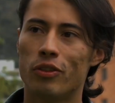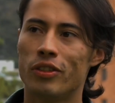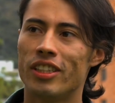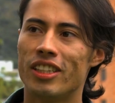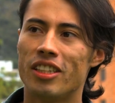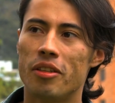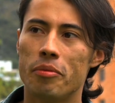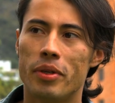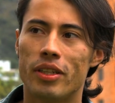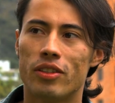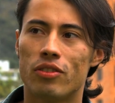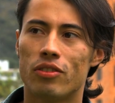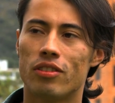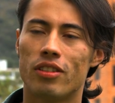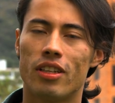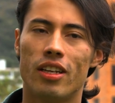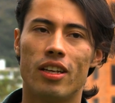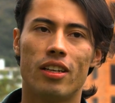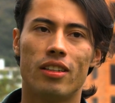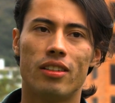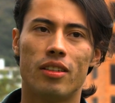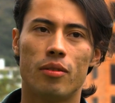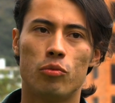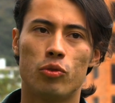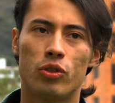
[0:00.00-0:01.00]
los sentimientos
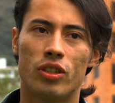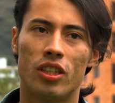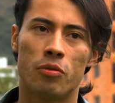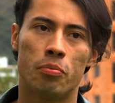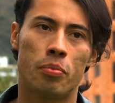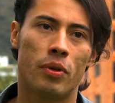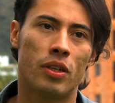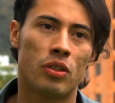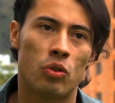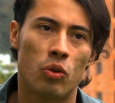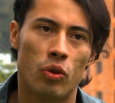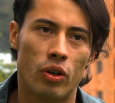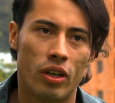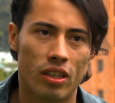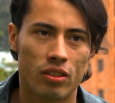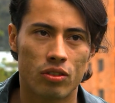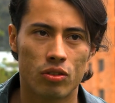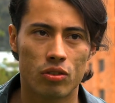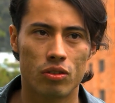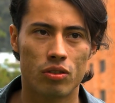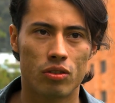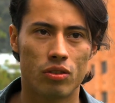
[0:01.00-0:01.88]
de, muchas personas